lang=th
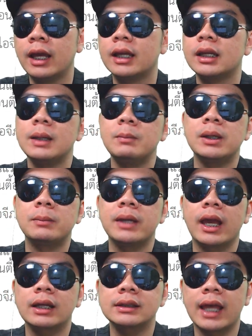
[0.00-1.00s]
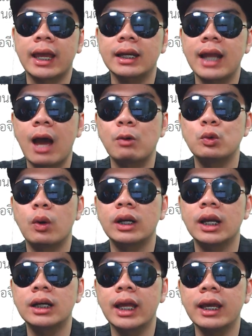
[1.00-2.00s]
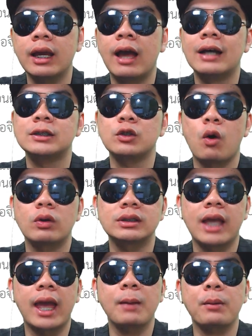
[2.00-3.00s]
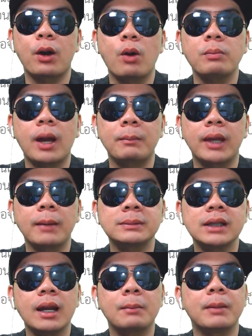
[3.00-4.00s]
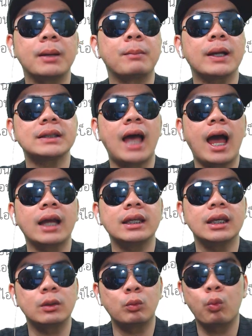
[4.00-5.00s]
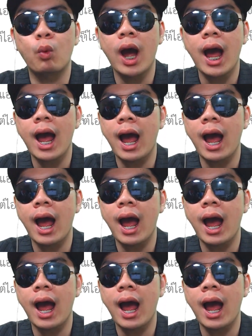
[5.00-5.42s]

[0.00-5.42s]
ที่มีเพียงแสงดาวดวงเล็กๆส่องแสงพร้อมกับแคปชั่นเป็นภาษาอังกฤษว่า